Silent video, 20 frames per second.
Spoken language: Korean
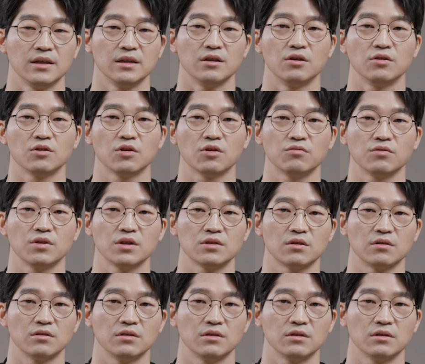이런 경우에
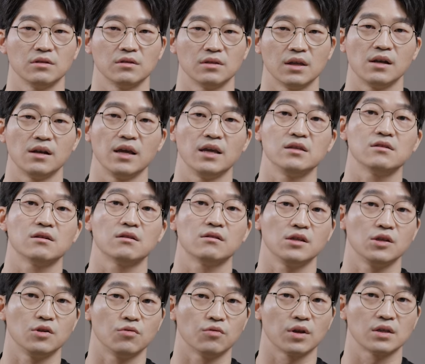저는 레이저를
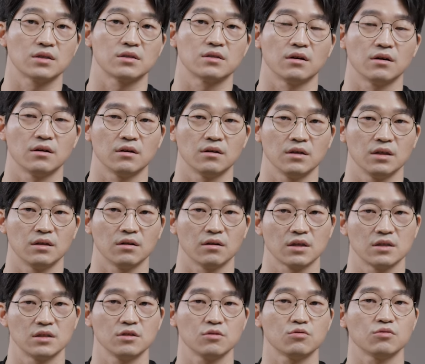이용해서 이렇게
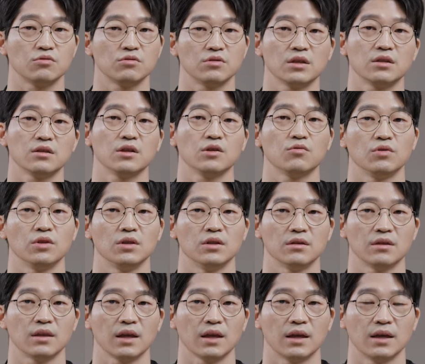시술을 해드리고
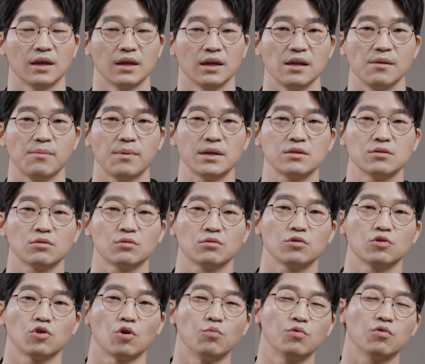있는데,
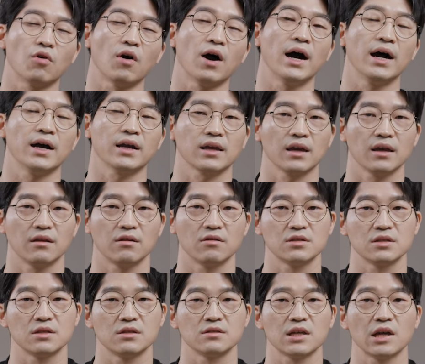일반적으로 너무 과하게
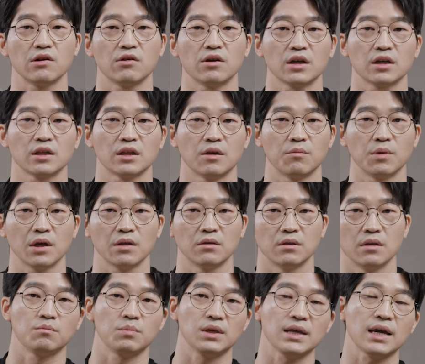에너지를 사용하게 되면
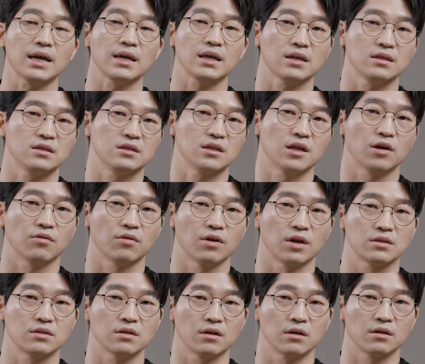피 아이 에이치라고
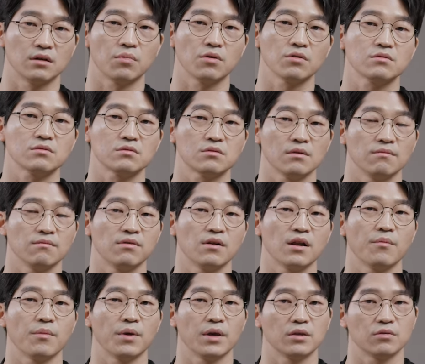해서 포스트
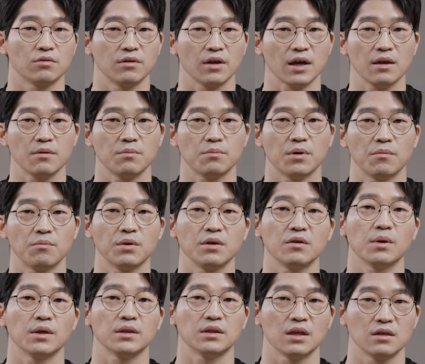인플라메이토리 하이퍼
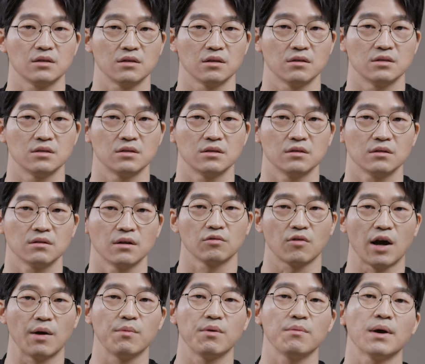피그멘테이션, 즉
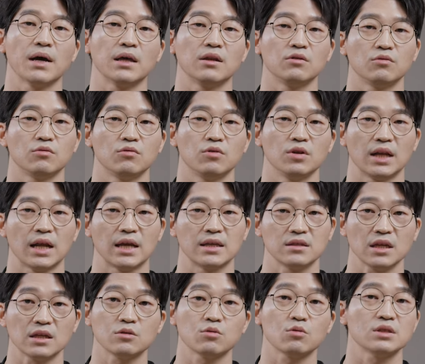과민 반응으로 인한
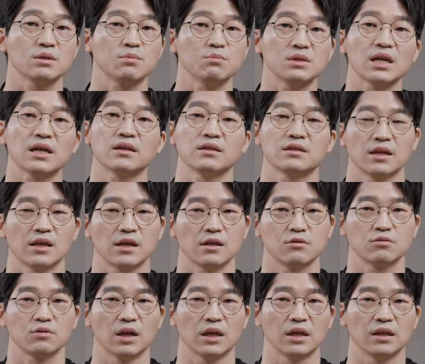색소 침착이 생길
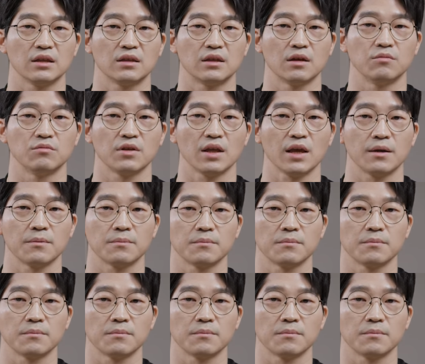수가 있기 때문에